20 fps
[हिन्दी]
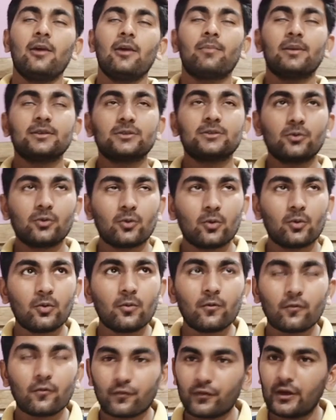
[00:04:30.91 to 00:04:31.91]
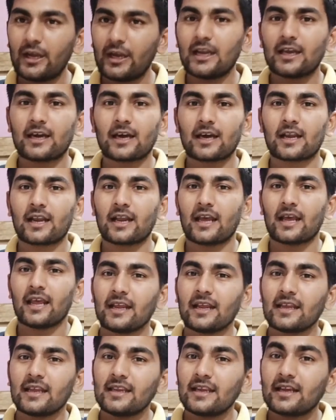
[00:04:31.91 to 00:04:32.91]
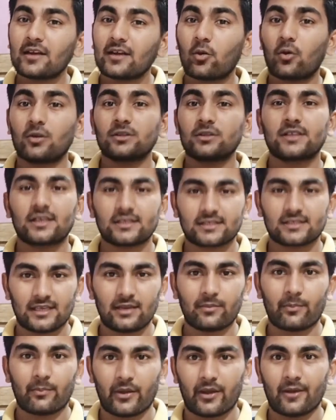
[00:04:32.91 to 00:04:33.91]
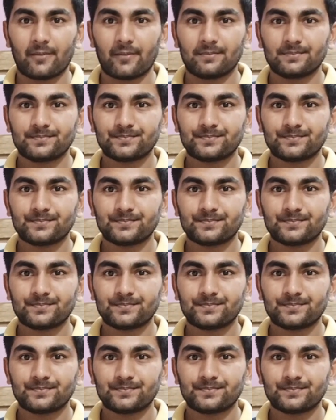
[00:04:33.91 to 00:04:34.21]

बस उनको फील करना कि ये कौन सा सेप है